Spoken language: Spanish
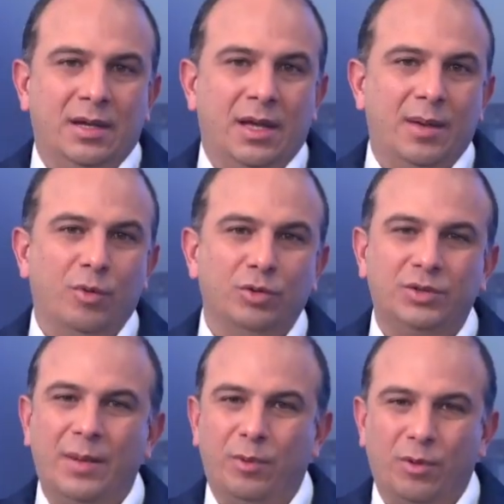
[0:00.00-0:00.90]
Hemos
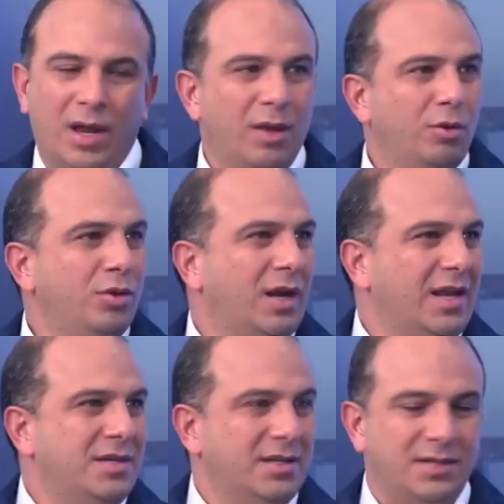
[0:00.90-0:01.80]
deplorado y
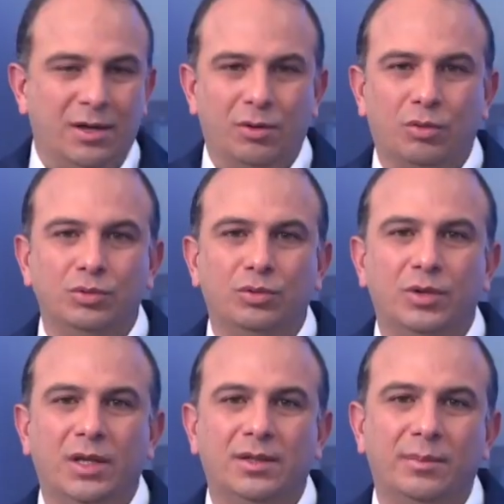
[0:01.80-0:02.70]
rechazado
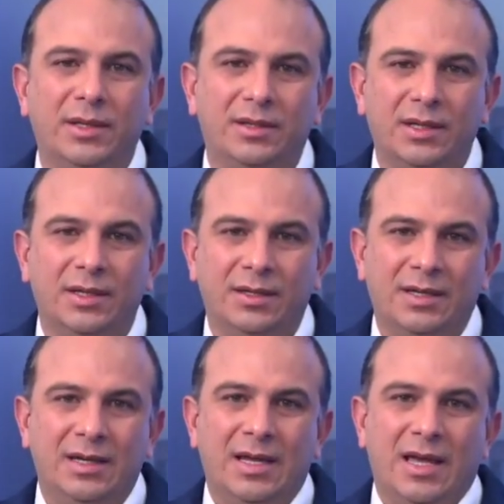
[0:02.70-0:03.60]
contundentemente
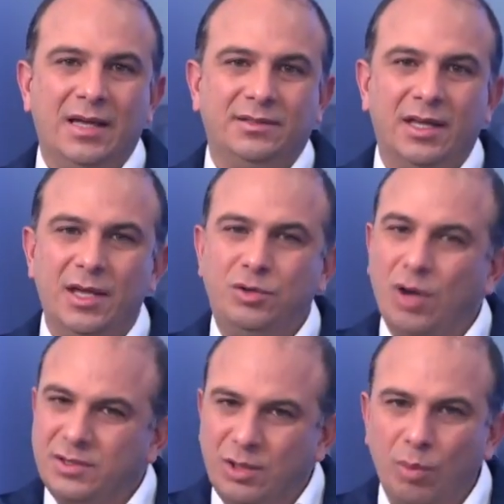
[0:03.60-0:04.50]
este hecho,
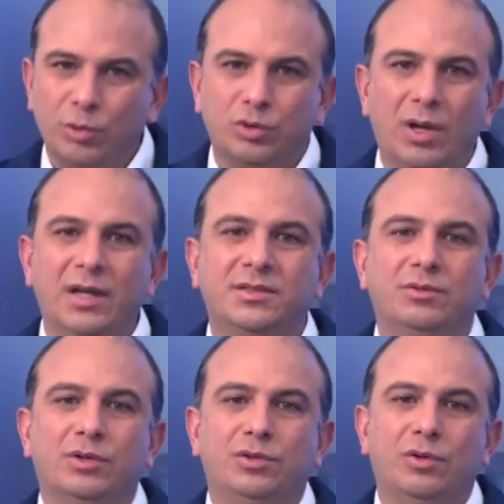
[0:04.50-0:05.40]
así como todas las
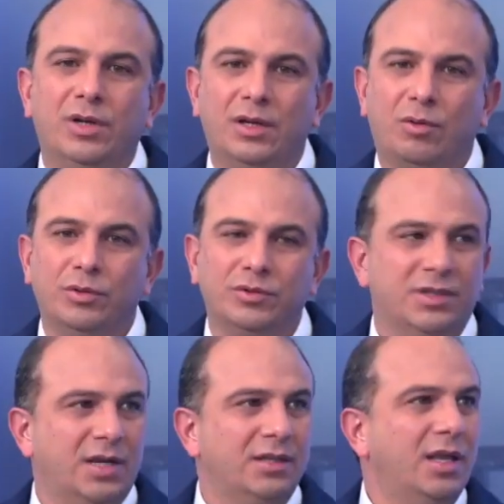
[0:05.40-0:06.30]
situaciones cuando se
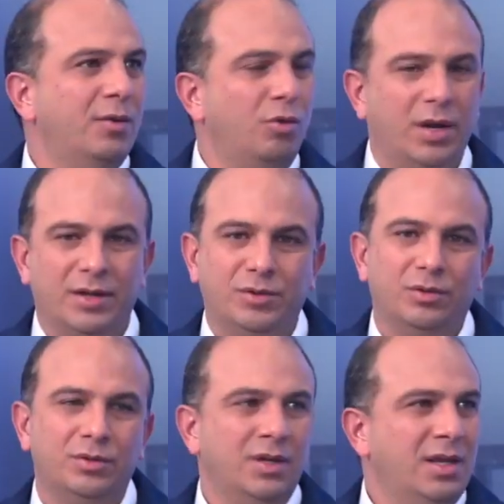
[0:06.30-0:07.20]
trata de
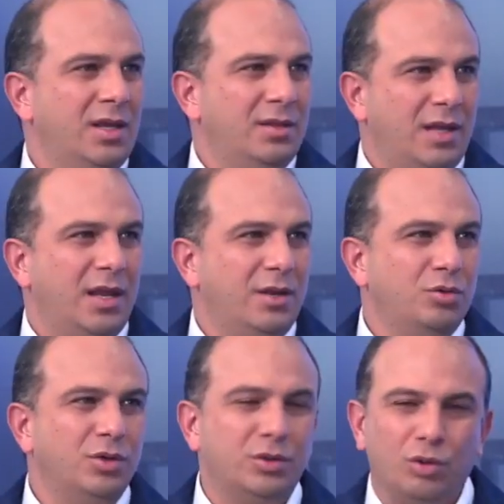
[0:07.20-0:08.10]
vulneración de
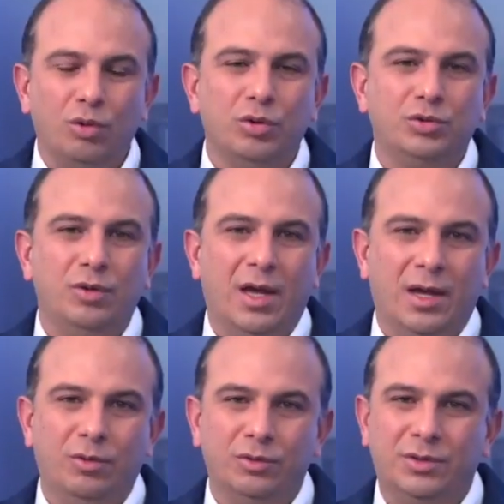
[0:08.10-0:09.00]
derechos de todos los
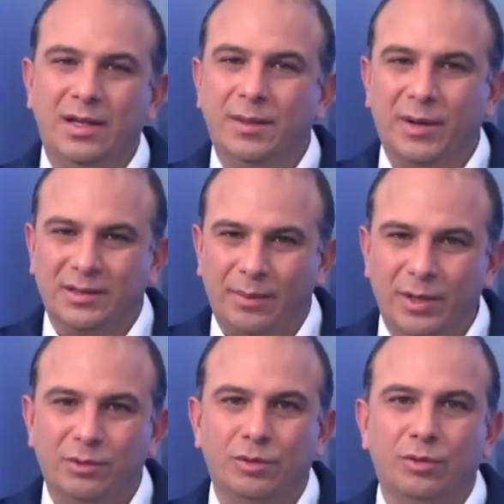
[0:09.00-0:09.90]
ciudadanos del
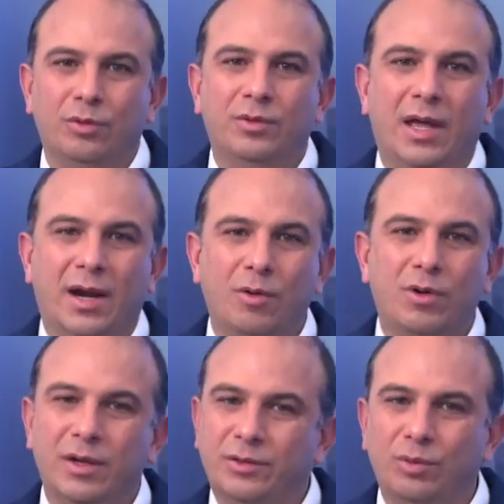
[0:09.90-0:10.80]
departamento de
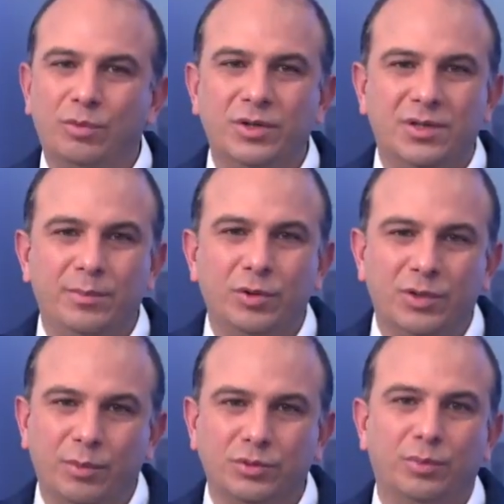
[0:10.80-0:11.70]
Arauca, de estos municipios y
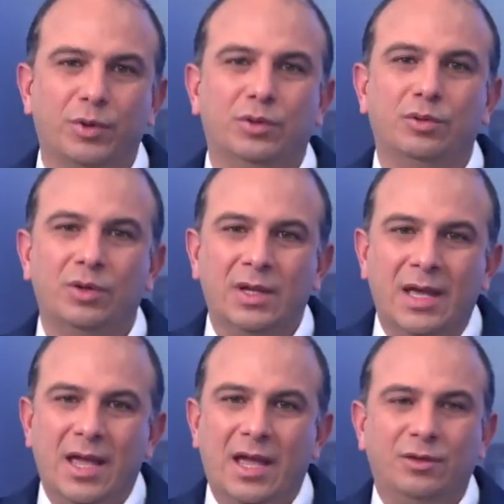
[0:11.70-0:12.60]
por supuesto
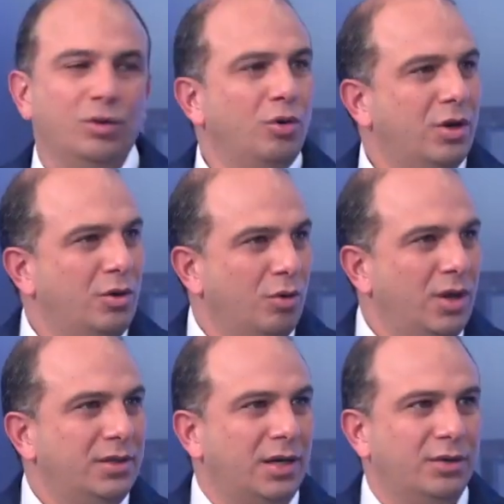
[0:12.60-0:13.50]
en todos los rincones
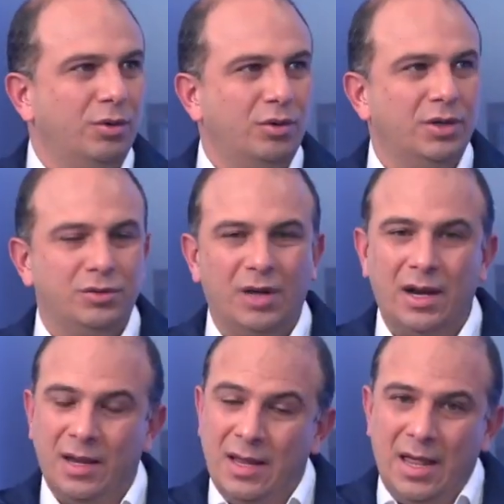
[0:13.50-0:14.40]
del territorio nacional.
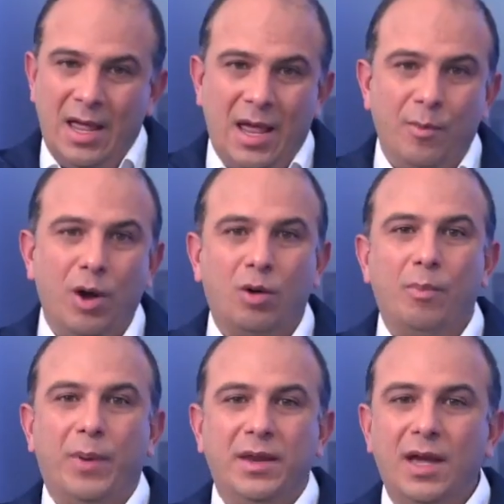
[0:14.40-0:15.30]
Hemos
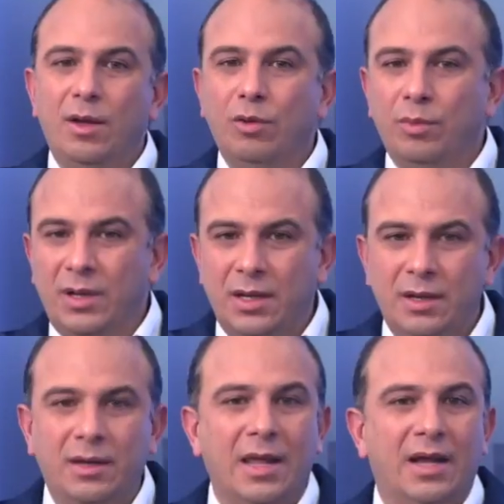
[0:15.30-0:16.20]
acompañado
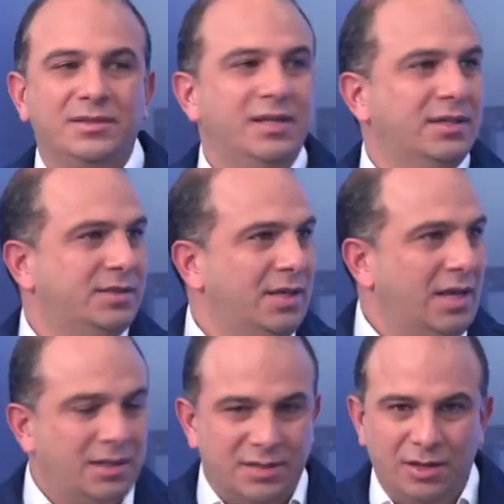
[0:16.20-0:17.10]
y gracias
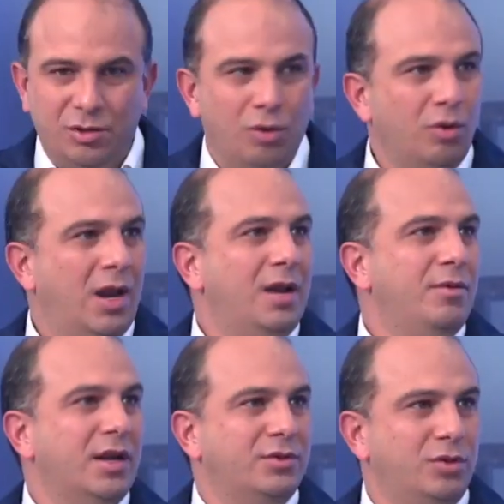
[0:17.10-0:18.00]
se dio la
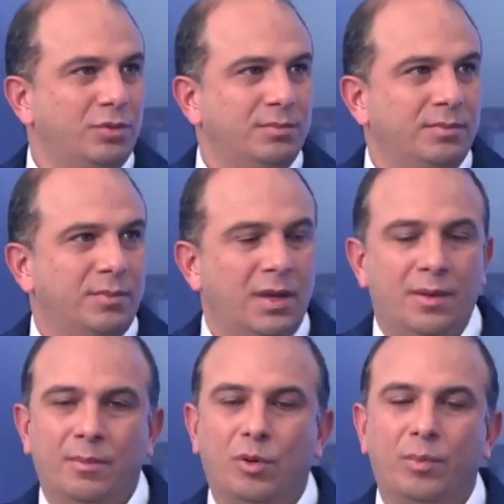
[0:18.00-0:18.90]
liberación
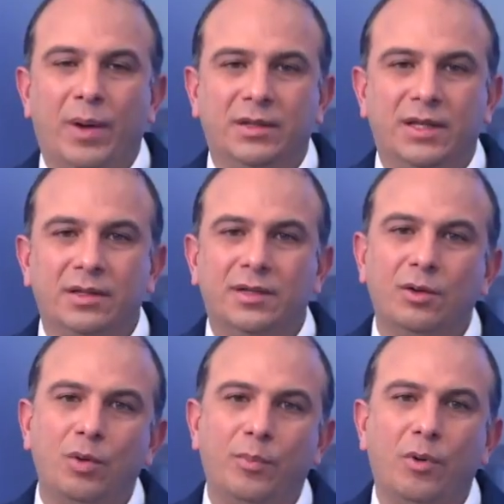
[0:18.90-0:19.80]
por parte de este
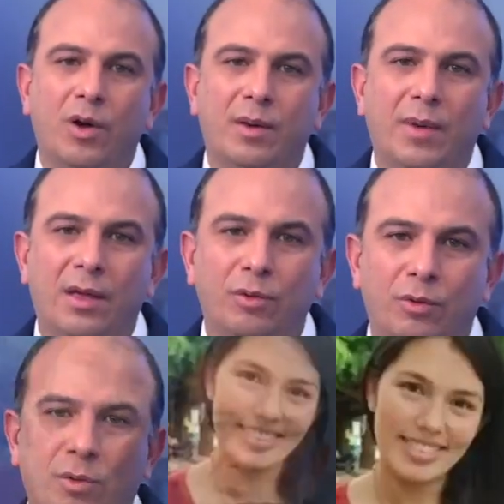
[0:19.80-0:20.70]
grupo
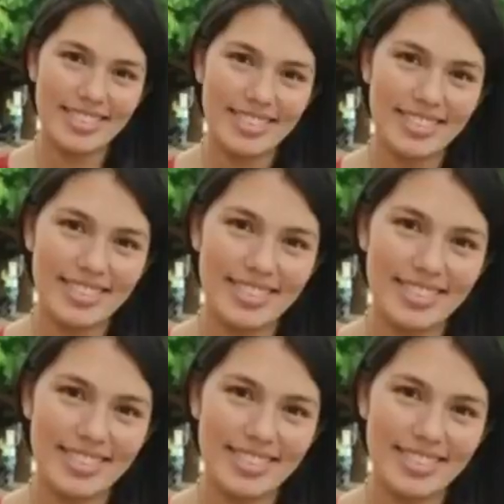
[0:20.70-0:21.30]
armado ilegal